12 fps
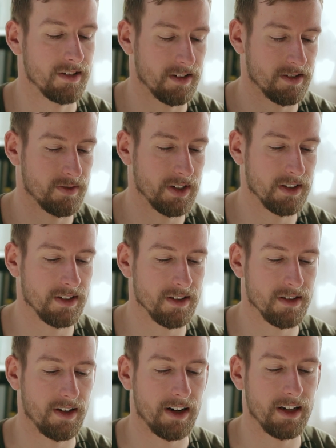dass wirklich
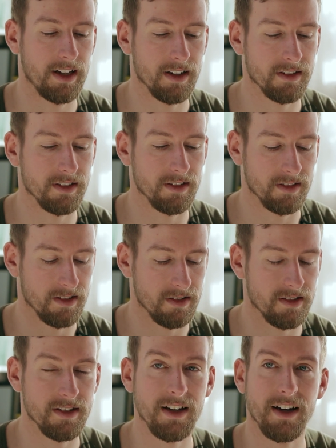das Erklärte
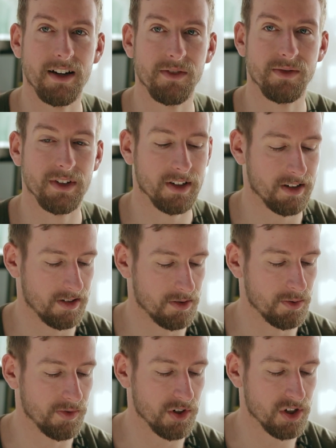sehr einfach
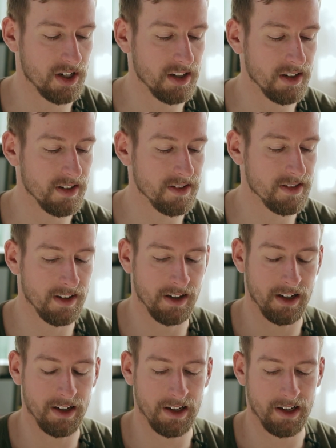zu verstehen ist
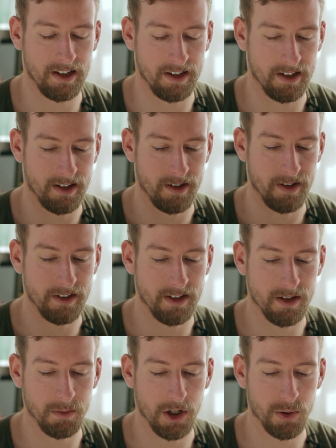ja, hier
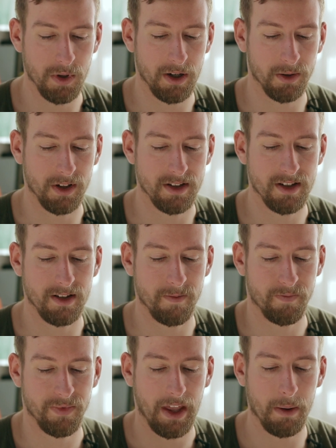zum Beispiel auch das
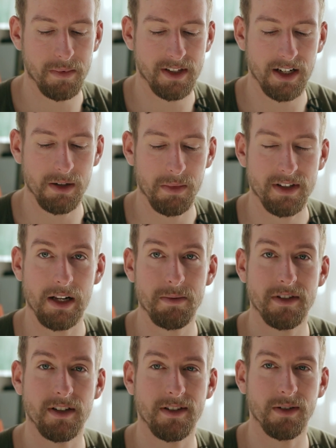Abseilen mit
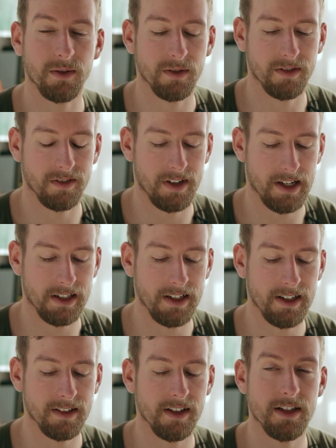Selbstsicherung
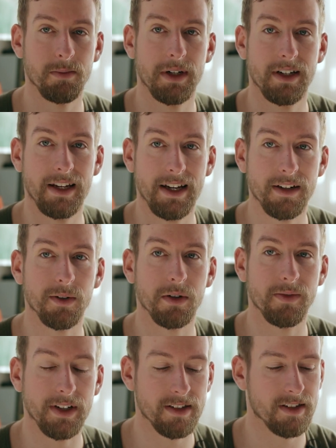erklärt. Also man lernt
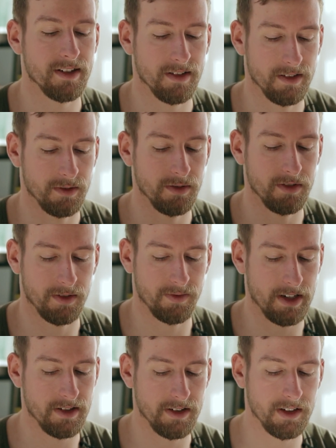auch was und
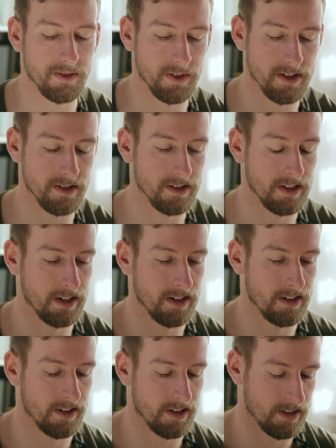festigt Wissen.
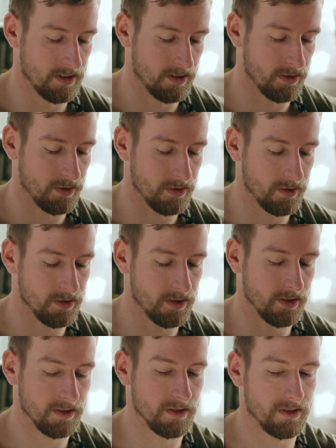
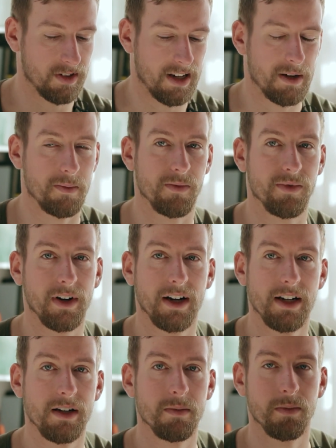Und eben vor
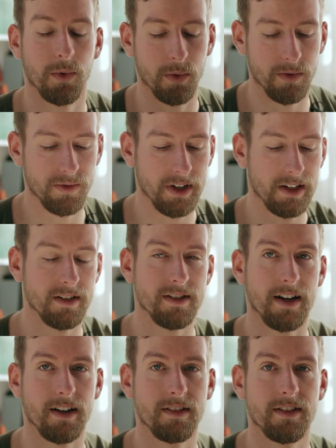allem Unfälle,
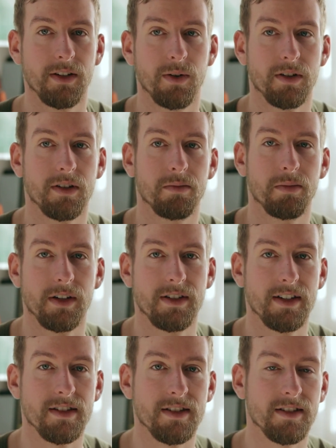Sachen, die Leuten passiert